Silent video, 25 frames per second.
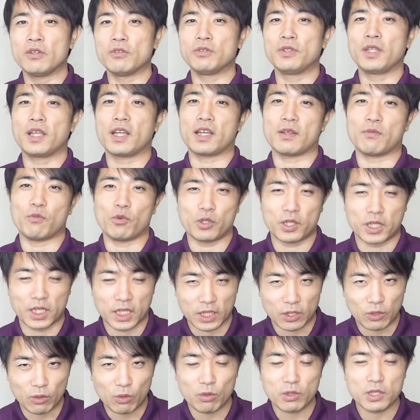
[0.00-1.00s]
腕がもう
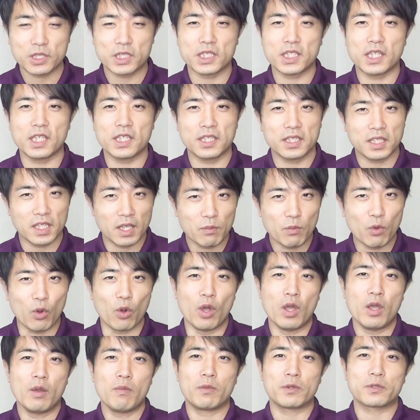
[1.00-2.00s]
疲労しきっても、
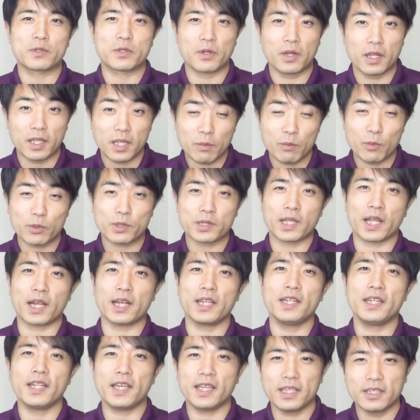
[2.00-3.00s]
もうそれでも
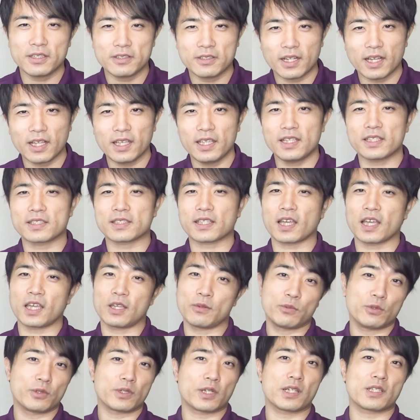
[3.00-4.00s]
足りないぐらい
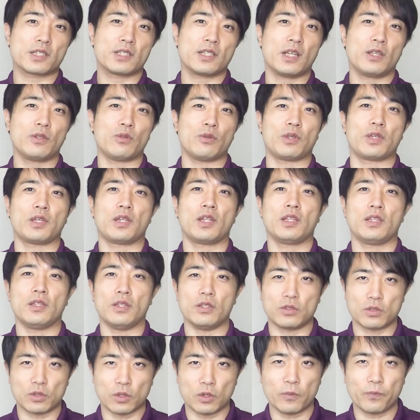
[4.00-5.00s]
細分化しないといけないん
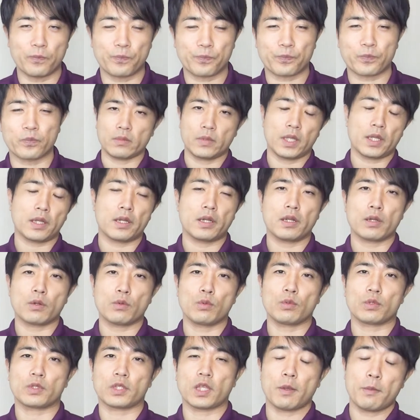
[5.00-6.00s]
ですよ。だから
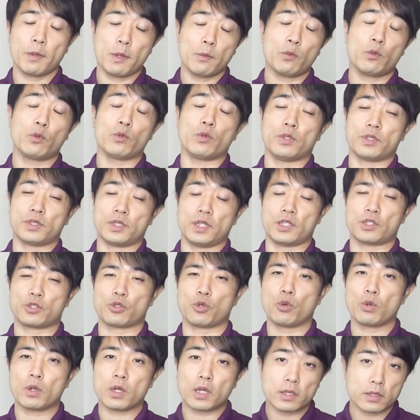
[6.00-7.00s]
この食べ物をですね
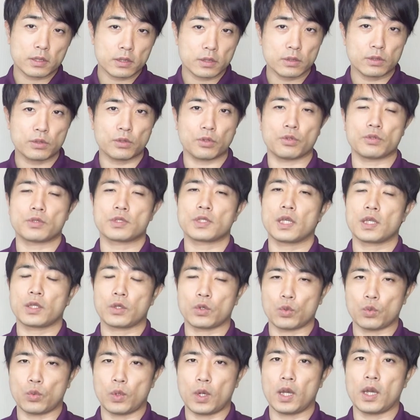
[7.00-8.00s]
消化するという
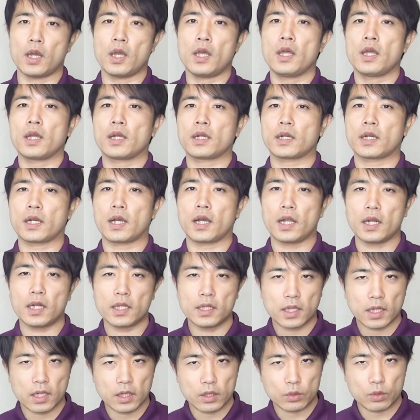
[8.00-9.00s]
作業は
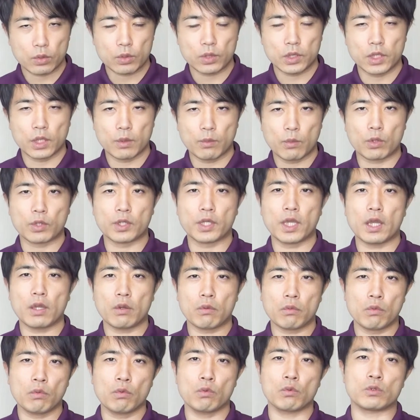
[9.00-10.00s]
体にとっても
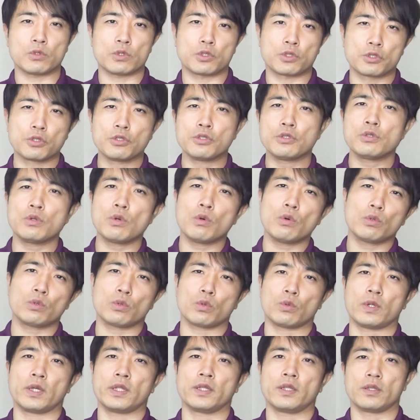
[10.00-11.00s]
結構重労
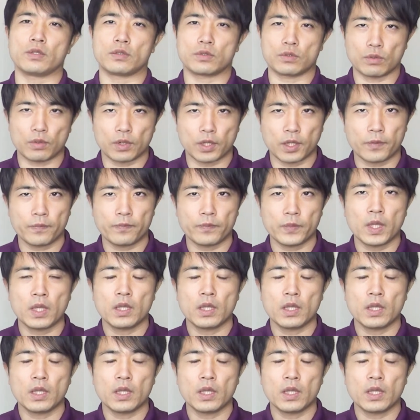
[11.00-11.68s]
働なんですよね。